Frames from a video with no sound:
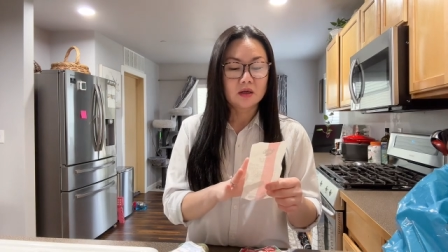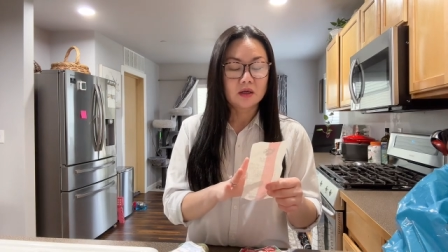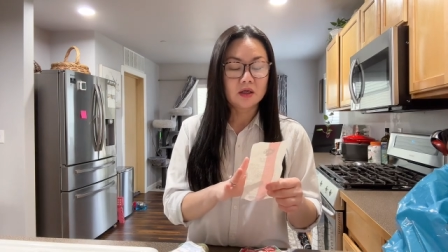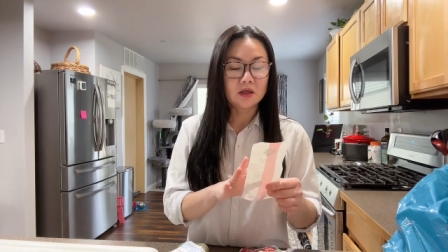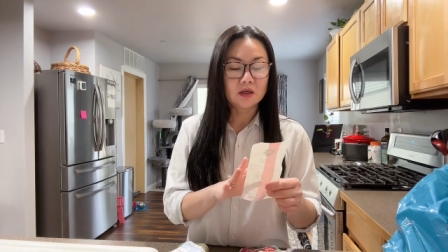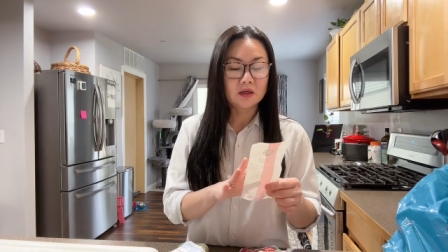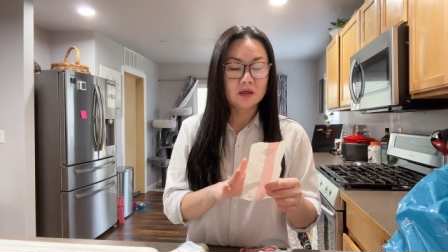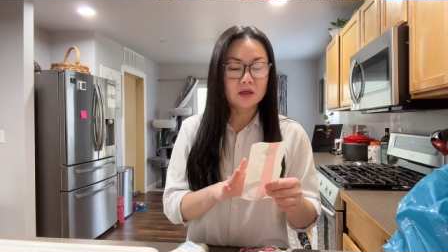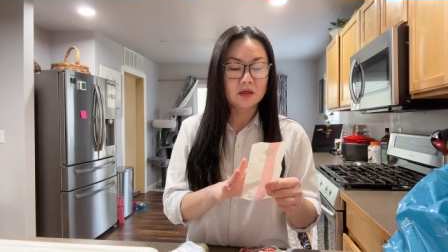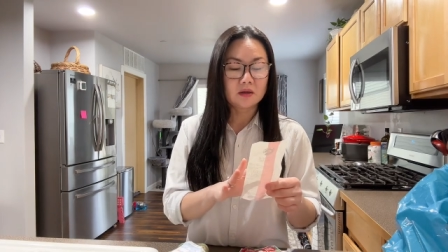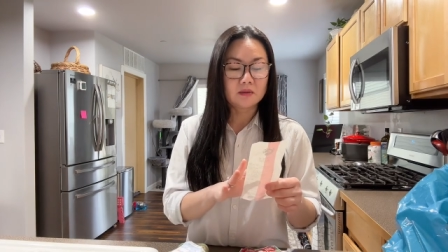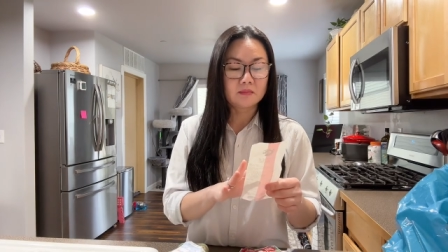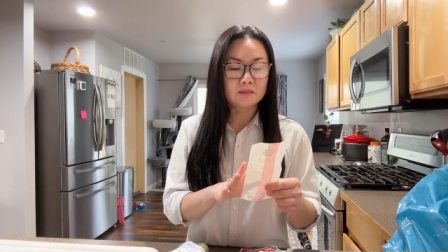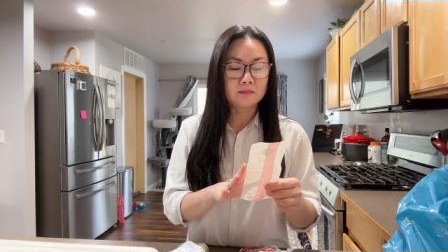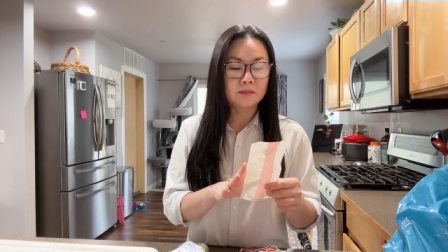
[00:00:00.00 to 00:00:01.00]
เออ
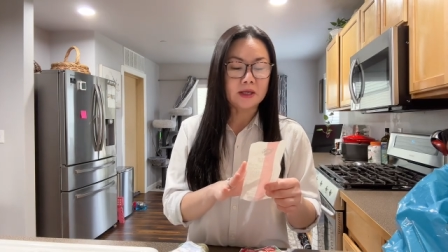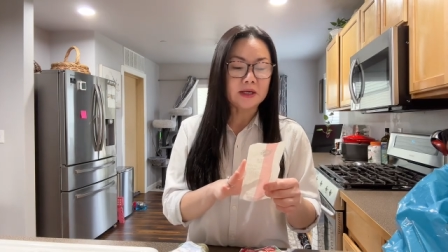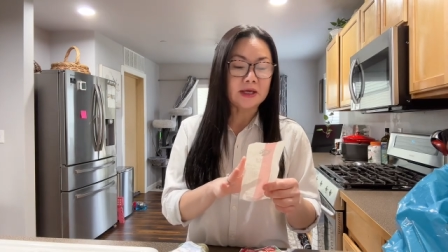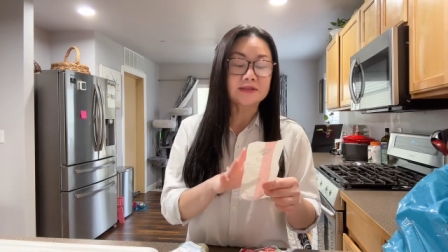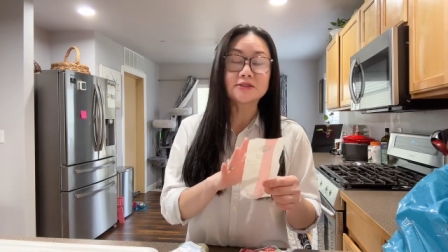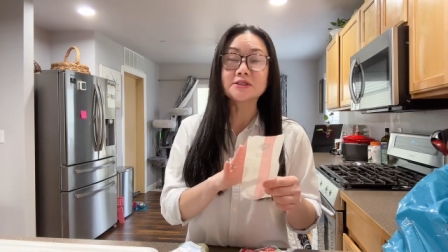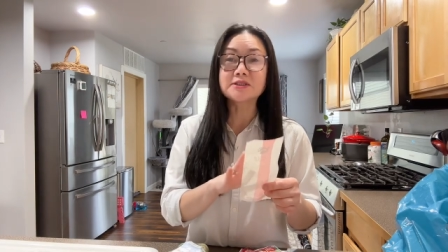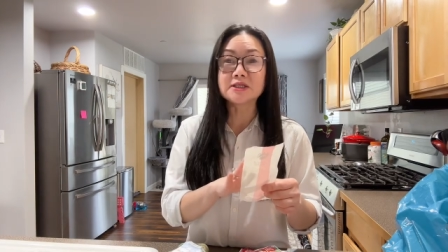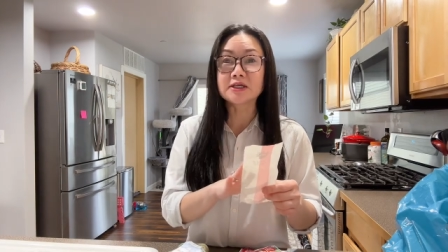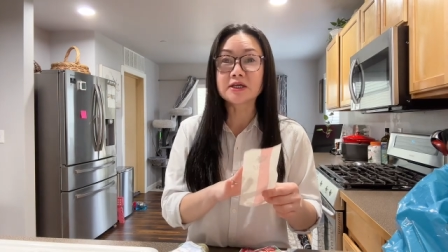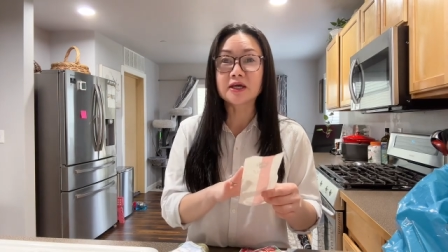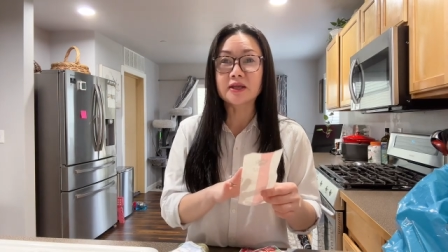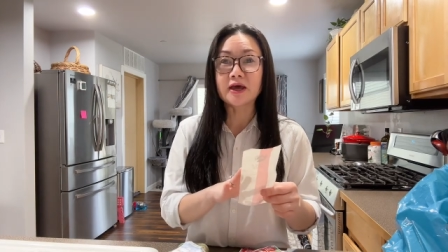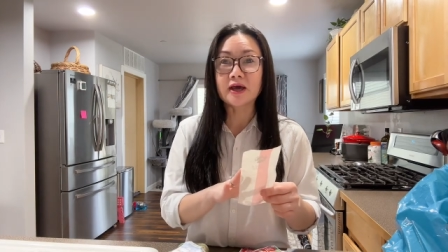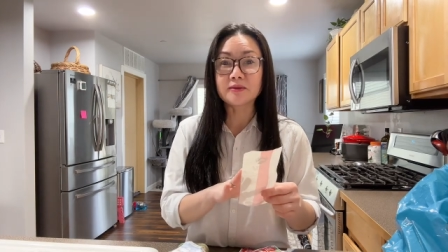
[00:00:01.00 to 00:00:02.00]
มันอาจสิจริง
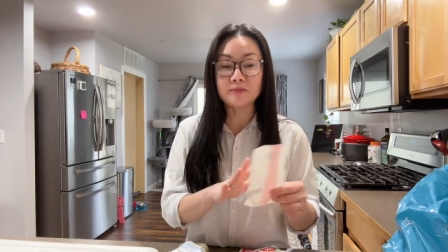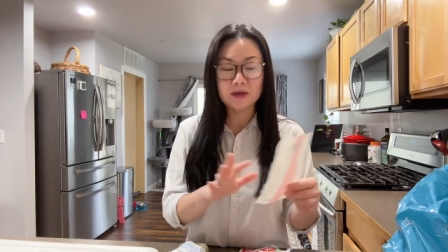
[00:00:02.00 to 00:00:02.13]
ก็ได้